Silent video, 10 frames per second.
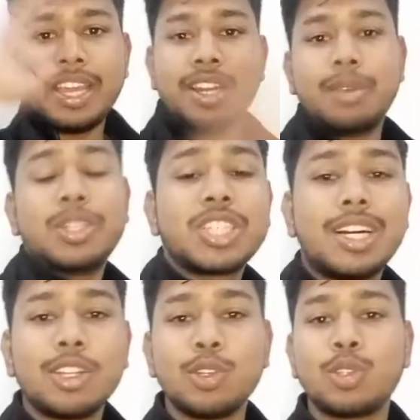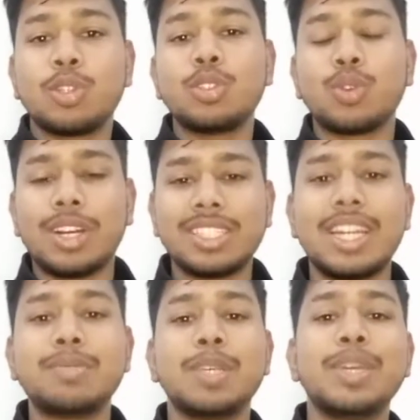हे hey, नमस्कार दोस्तों स्वागत
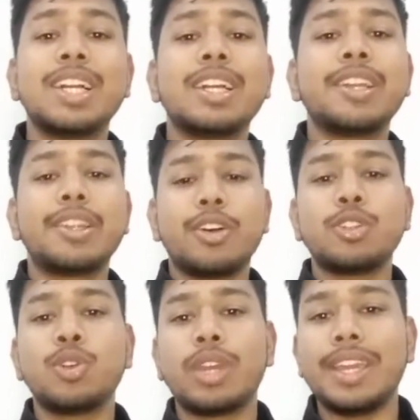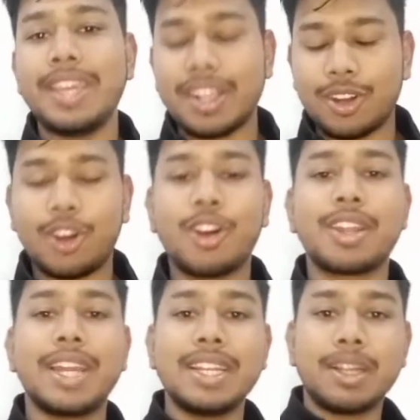है आप सभी का क्रिकेट टॉक शो के एक
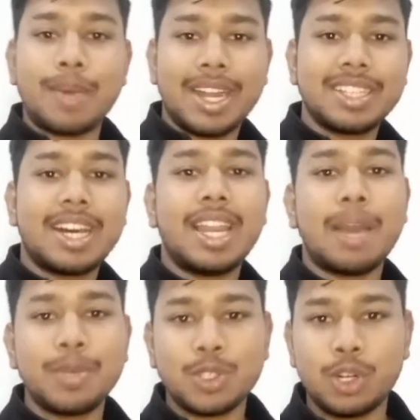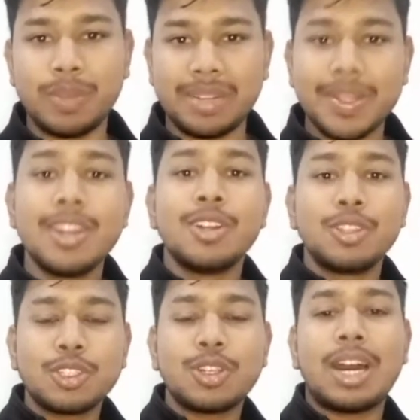और नए धमाकेदार एपिसोड में
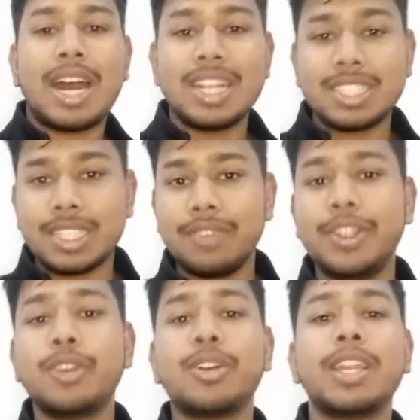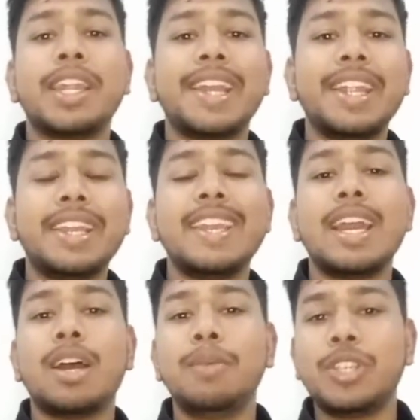दोस्तों आज की वीडियो को डेडिकेट
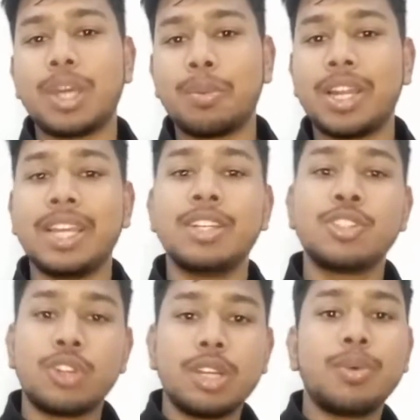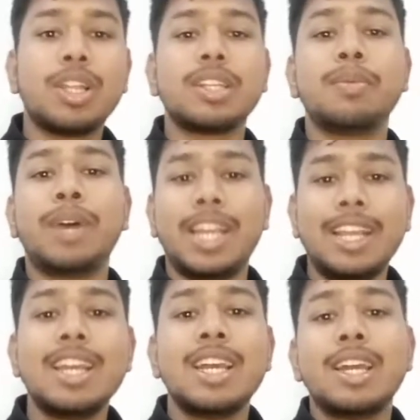किया है अभी शर्मा ने जिन्होंने बोला था
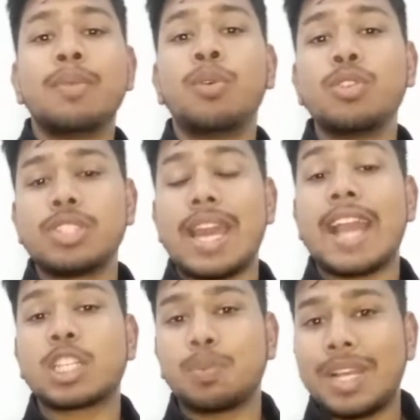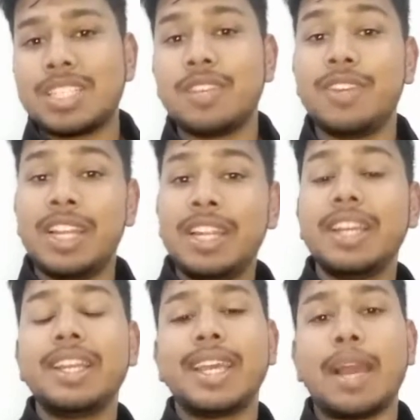भाई मोस्ट एक्सपेंसिव
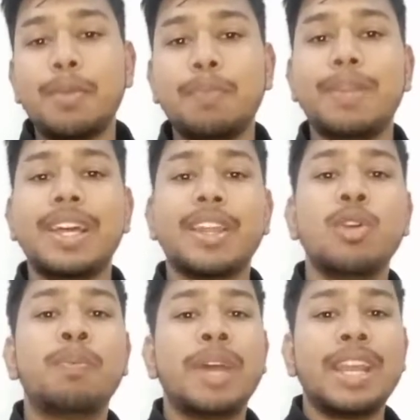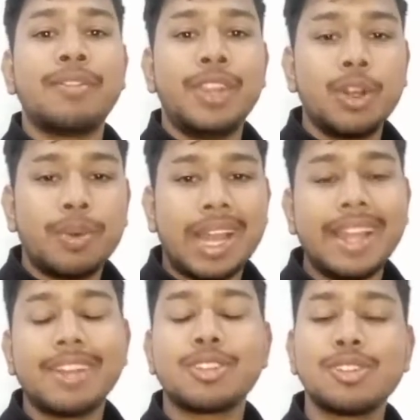इंडियन कैप्ड प्लेयर के ऊपर एक वीडियो
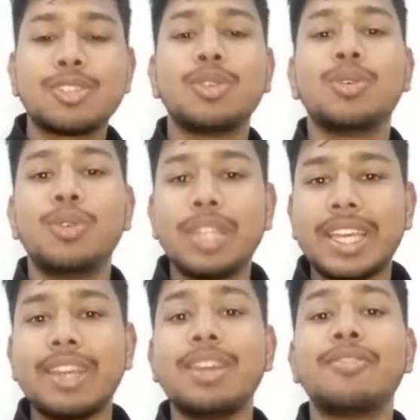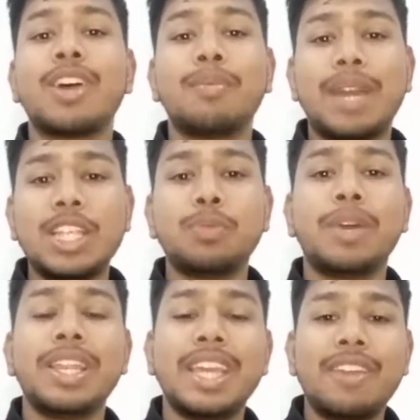बनाई है तो दोस्तों उनके फरमाइश
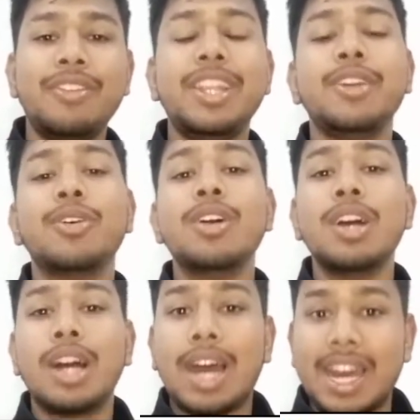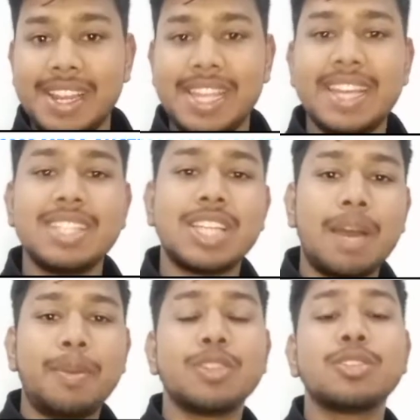पर यह वीडियो आ रही है
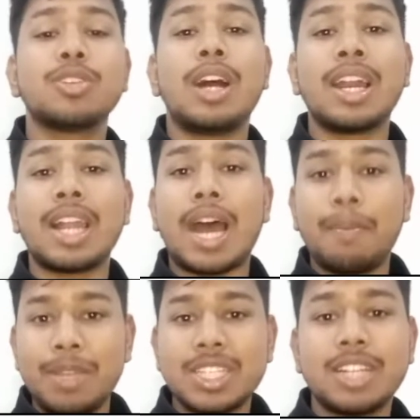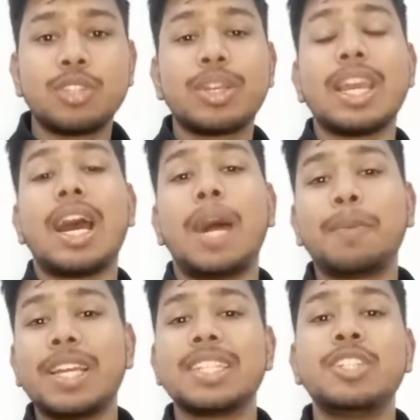जहां पर दोस्तों अगर आप भी चाहते हो कि
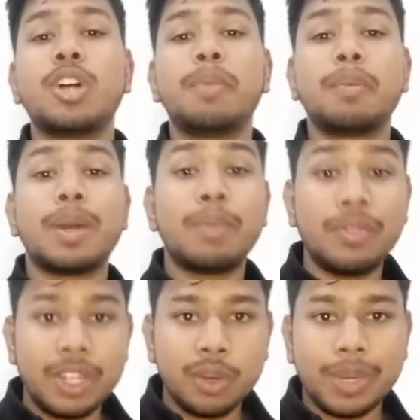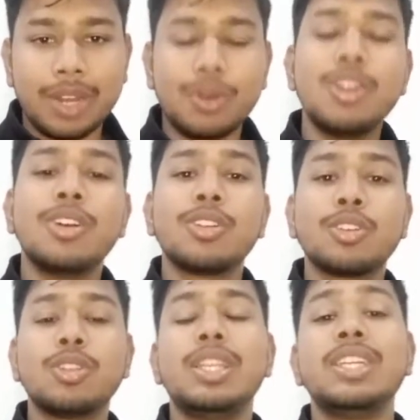आपके किसी टॉपिक पर मैं वीडियो बनाऊं
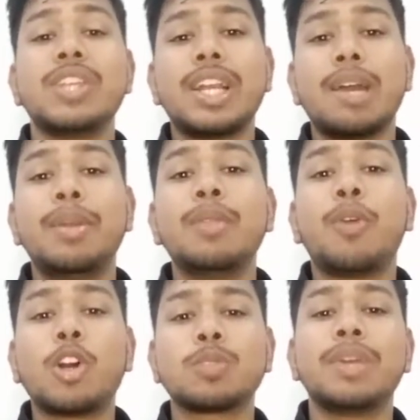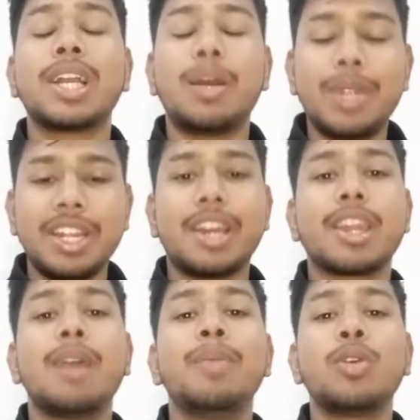दोस्तों नीचे कमेंट बॉक्स में कमेंट
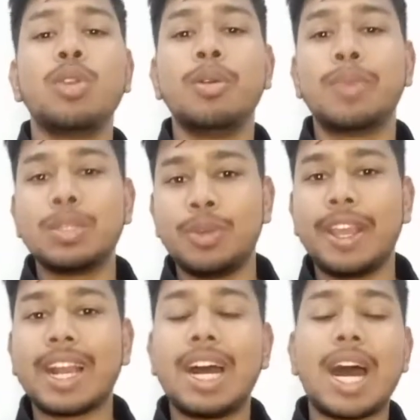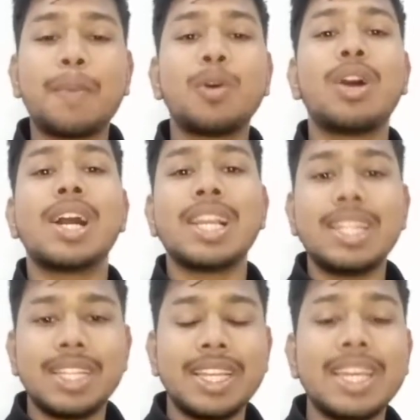करना बिल्कुल भी मत भूलेगा आपको
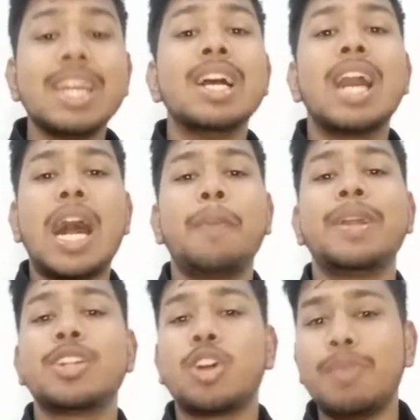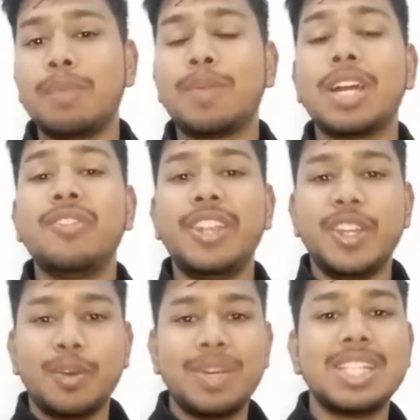अगले दिन ही आपके टॉपिक पर
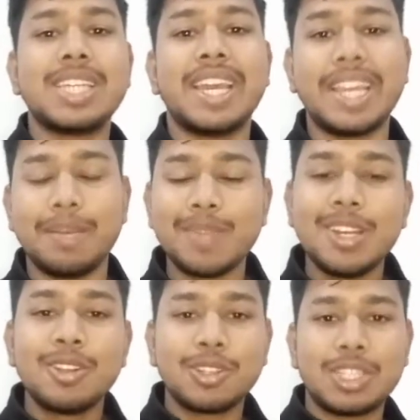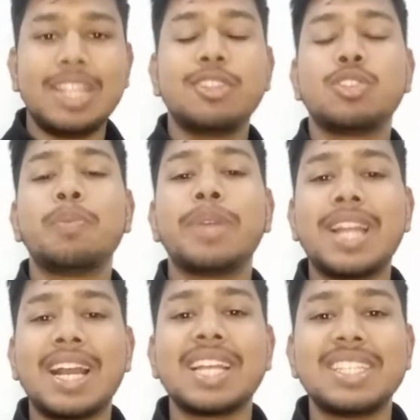वीडियो मिल जाएगी तो चलिए दोस्तों
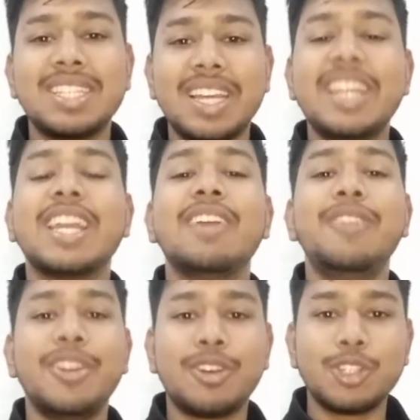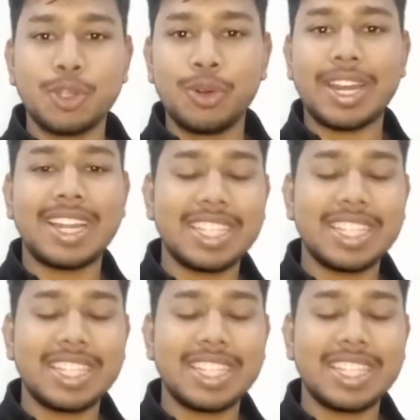बिना किसी देरी के वीडियो को शुरू कर